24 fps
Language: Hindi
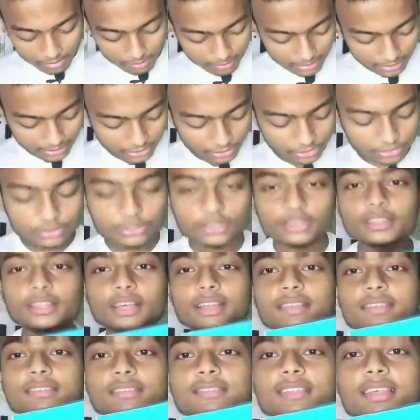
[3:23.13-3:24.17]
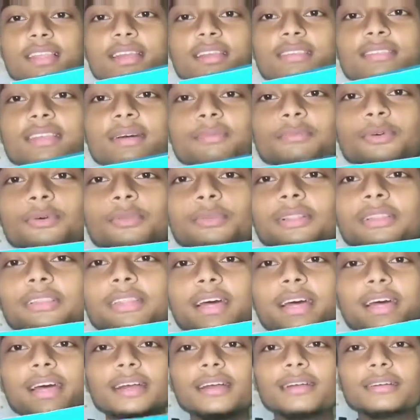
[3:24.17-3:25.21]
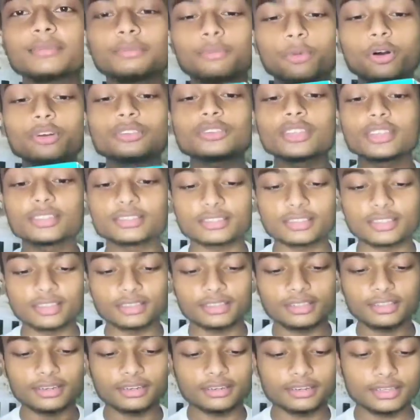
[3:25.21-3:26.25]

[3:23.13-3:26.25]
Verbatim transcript: बाकी दोस्तों इधर इस तरीके से आपको मिलता है बॉक्स है इसके अंदर